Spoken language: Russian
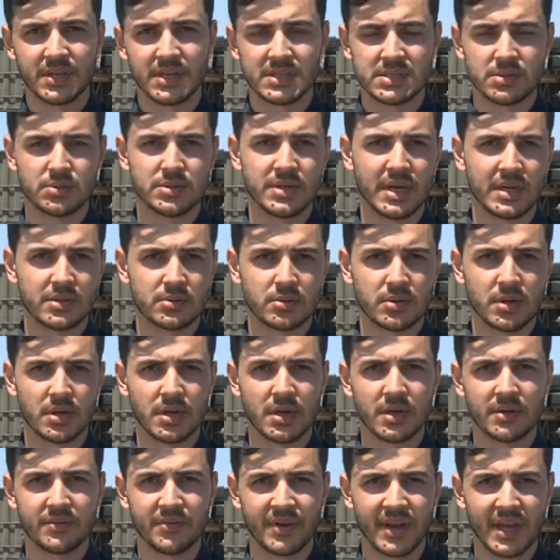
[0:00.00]
Есть люди,
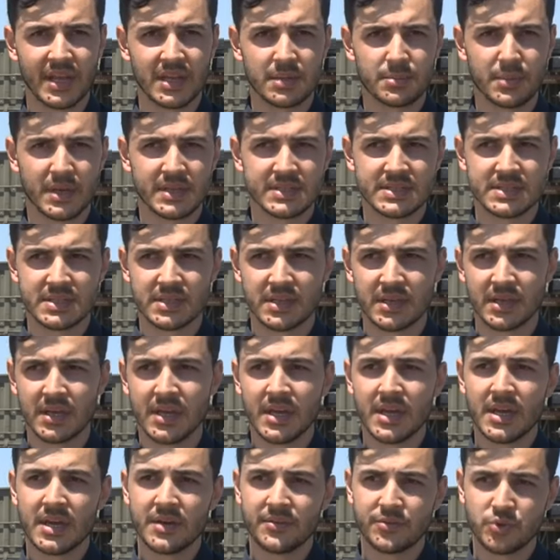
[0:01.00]
которые в реанимации.
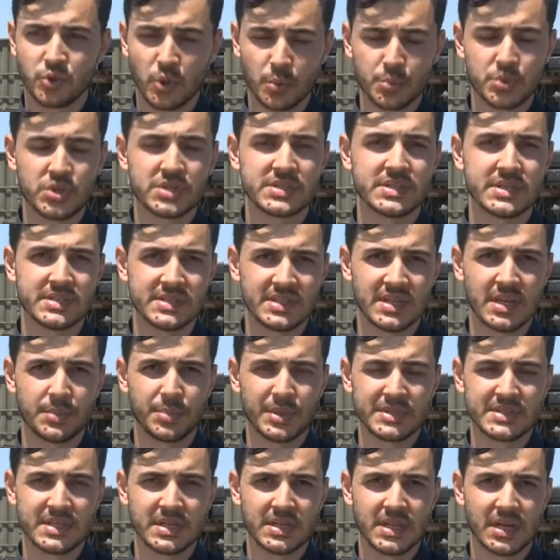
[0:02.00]
В том числе среди
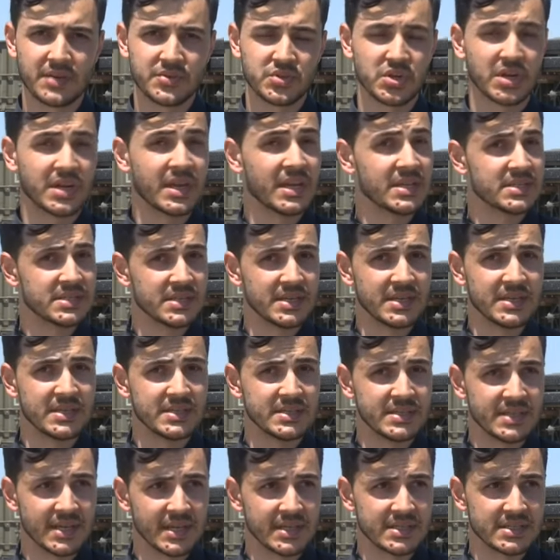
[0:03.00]
пострадавших есть и
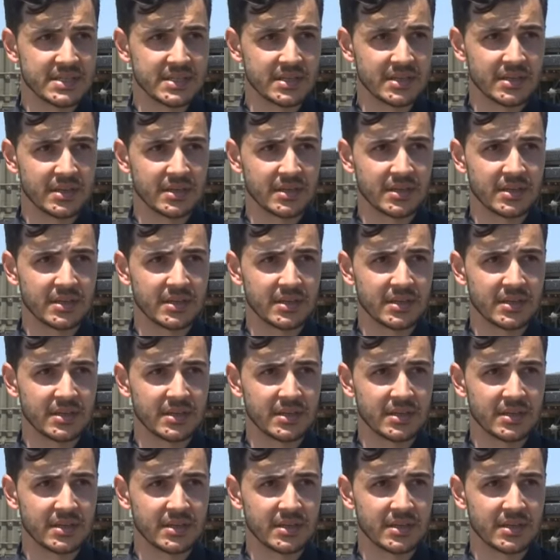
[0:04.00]
дети.